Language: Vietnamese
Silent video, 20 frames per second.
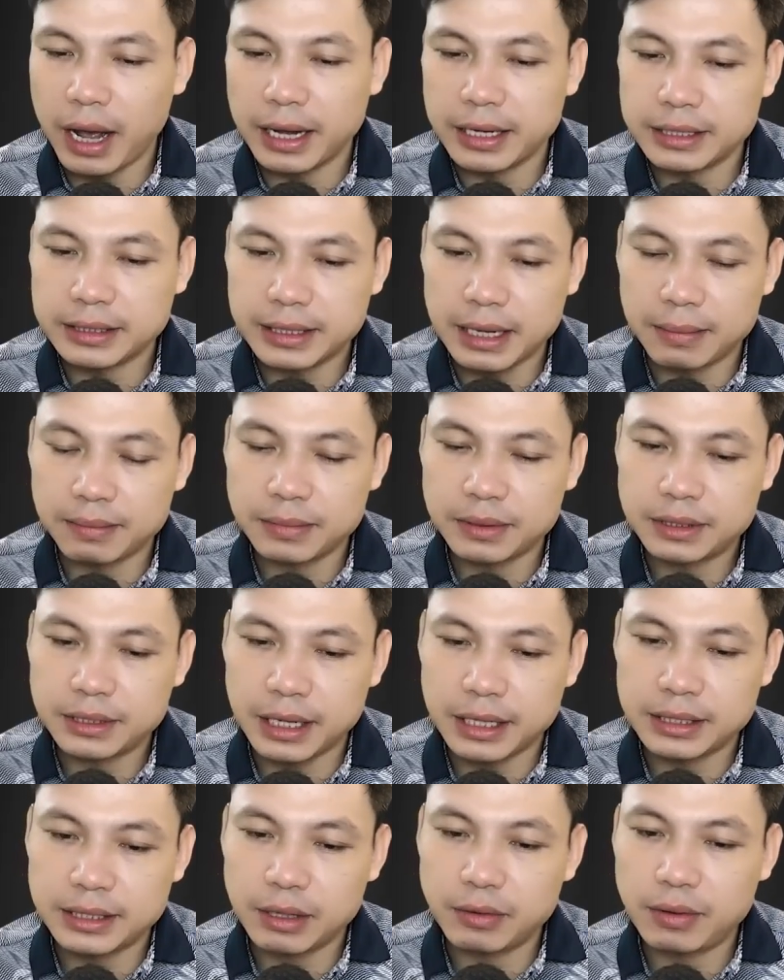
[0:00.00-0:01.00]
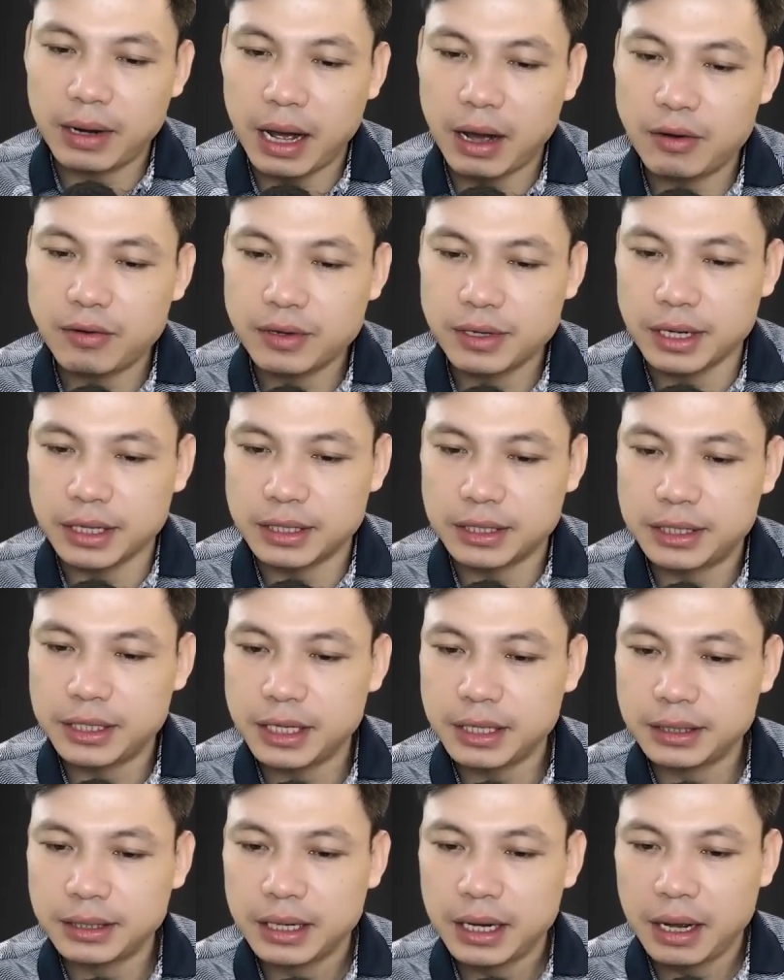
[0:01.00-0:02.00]
thầy ác vậy là cùng chứ,
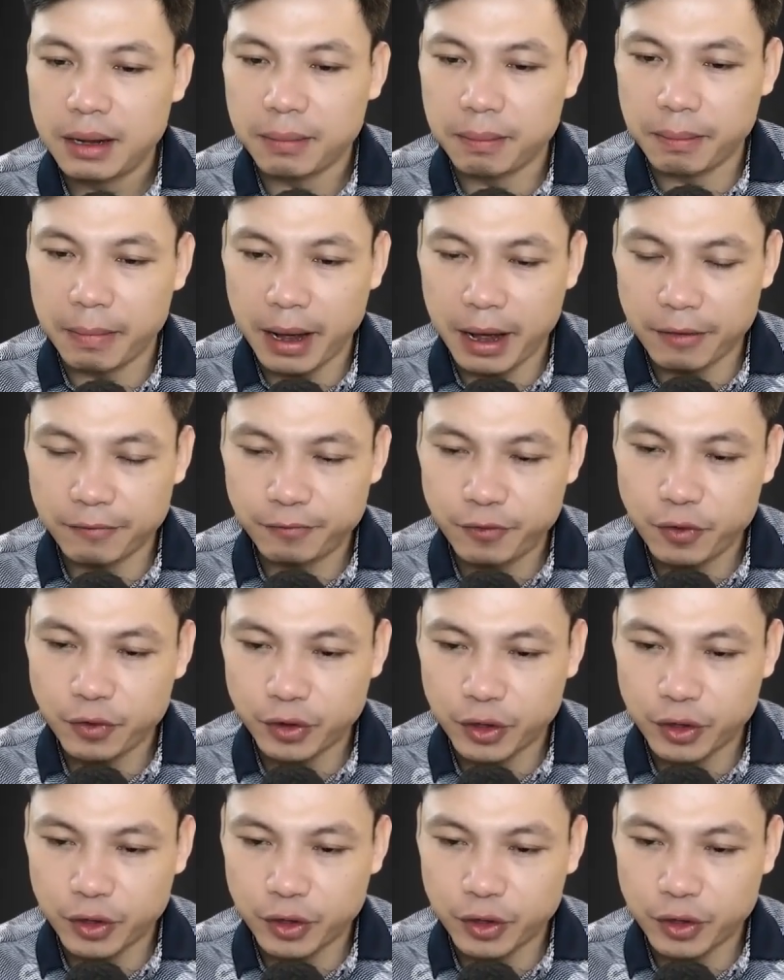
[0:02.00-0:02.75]
thảo nào mà vẫn ế.